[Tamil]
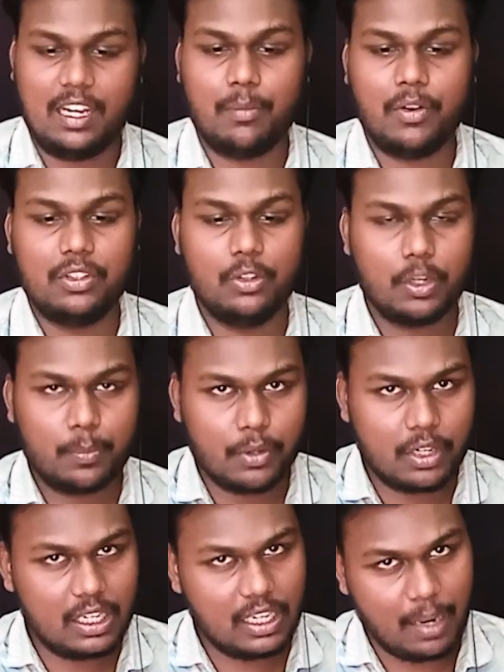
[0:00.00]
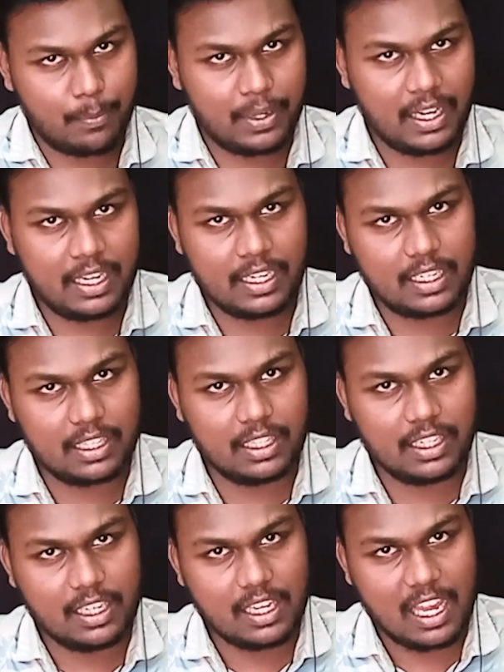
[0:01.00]
நம்ம வந்து ஒரு பொருள் அப்படியே
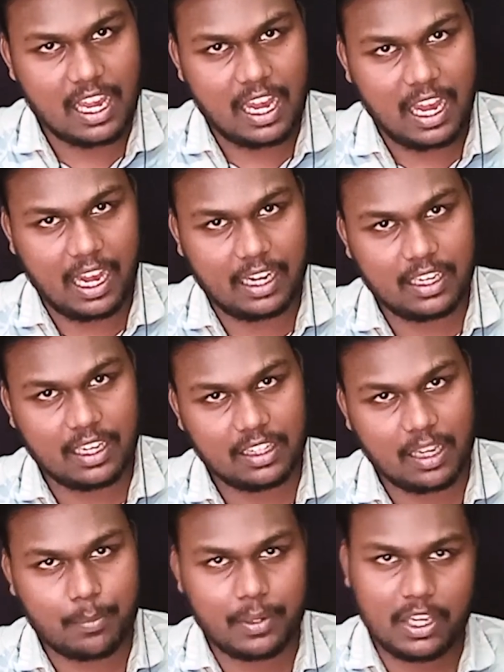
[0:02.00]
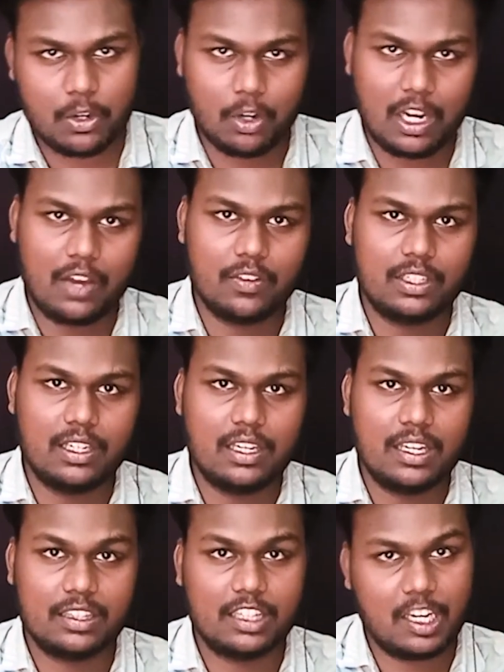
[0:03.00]
நிற்குது அங்கேருந்து அப்படியே ரோல் ஆகுது
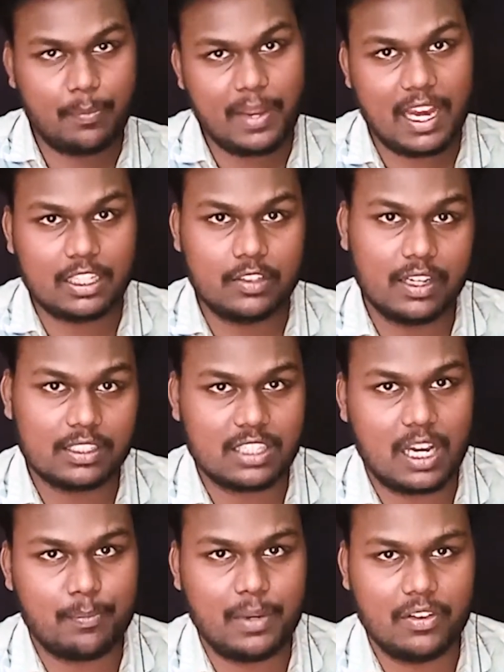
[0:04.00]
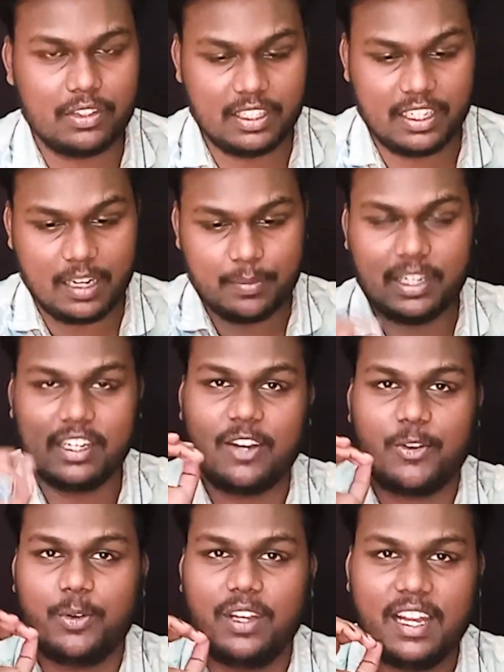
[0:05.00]
திருப்பி அதுவாக ஸ்டாப் ஆகுது அப்படின்னா
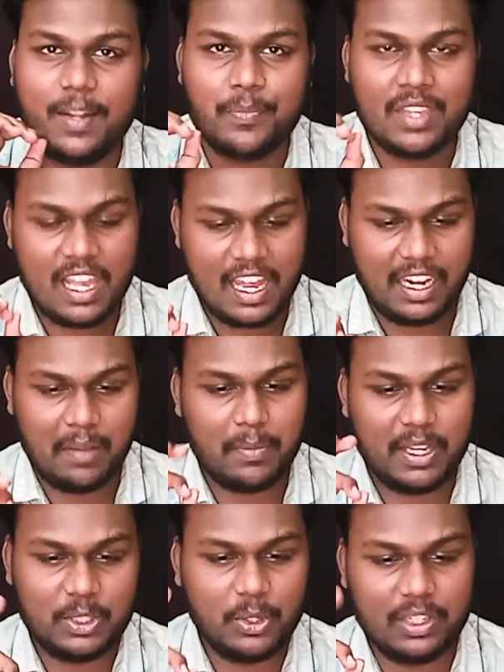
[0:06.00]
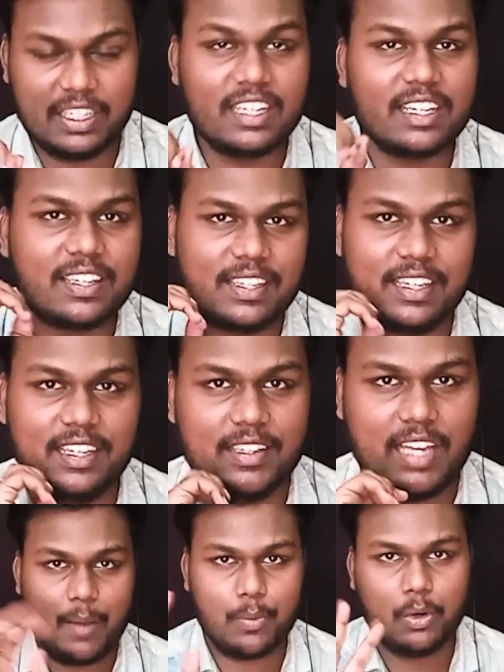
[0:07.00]
கூட நம்ம ஏதோ ஒன்று இருக்குது
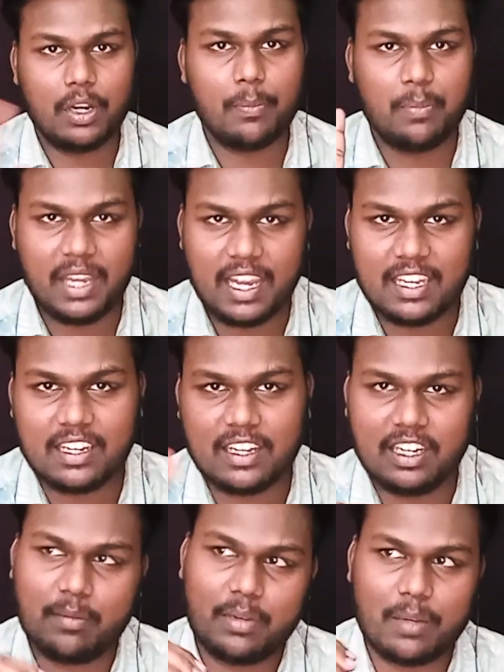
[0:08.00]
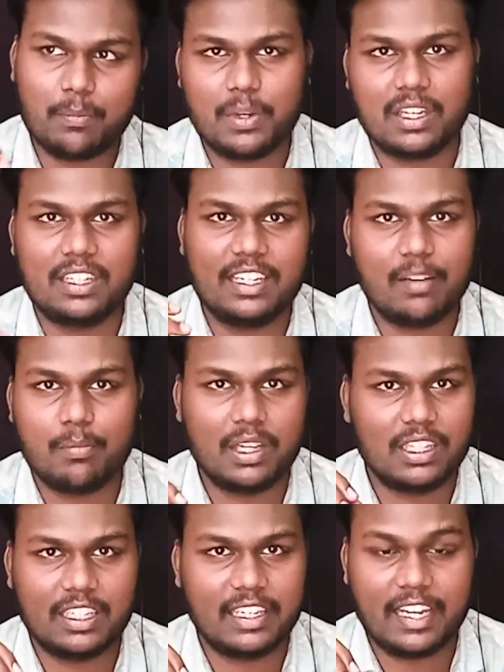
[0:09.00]
அப்போ கூட பேய் இருக்குன்னு நம்ம நம்புறது
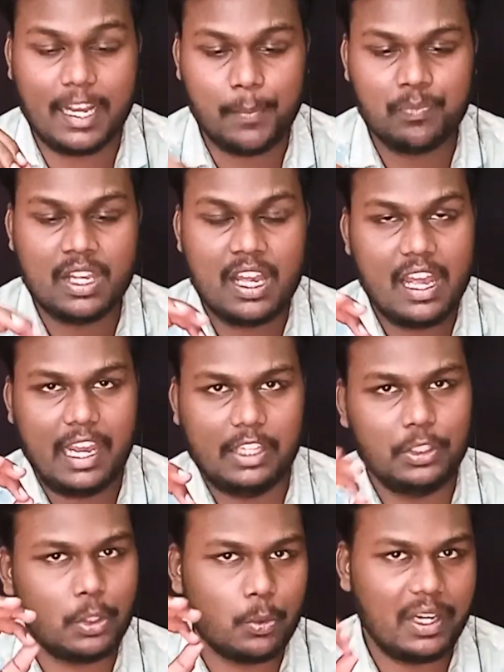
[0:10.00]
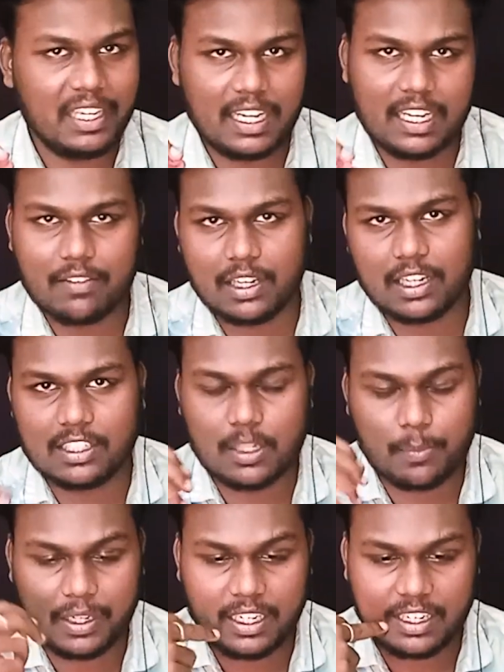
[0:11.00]
நம்பாதது இல்லை ஏதோ ஒரு ஒயரிங்
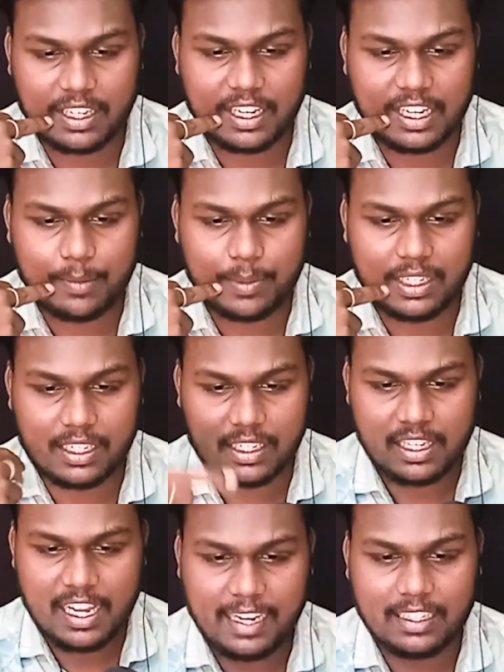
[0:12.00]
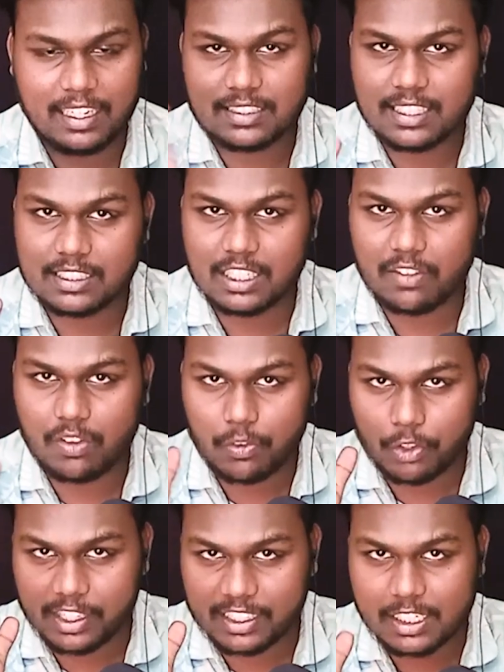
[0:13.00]
ஒர்க்காச்சும் பண்ணியிருக்காங்க அப்படின்ட்டு இதில் சிசிடிவி
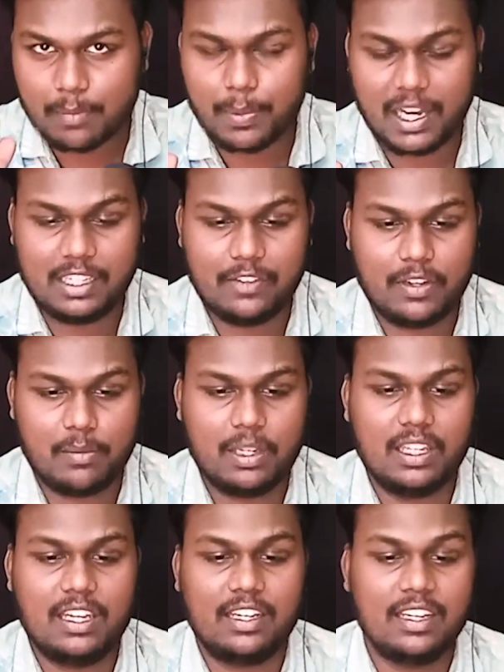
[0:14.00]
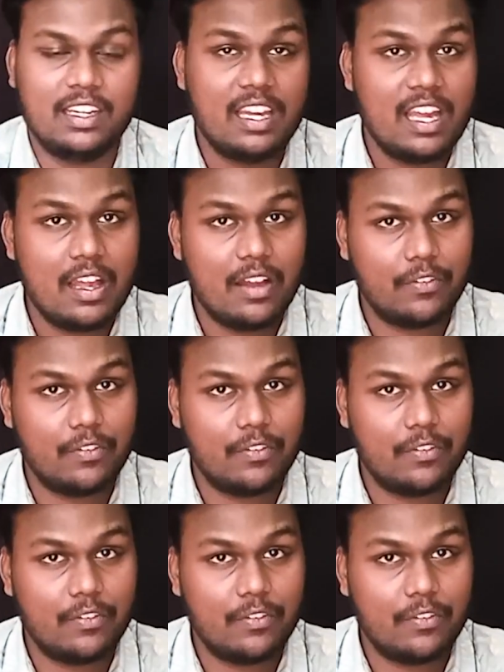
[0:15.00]
ஃபுட்டேஜே பாதி ஃப்ரேமில் தான் இருக்குது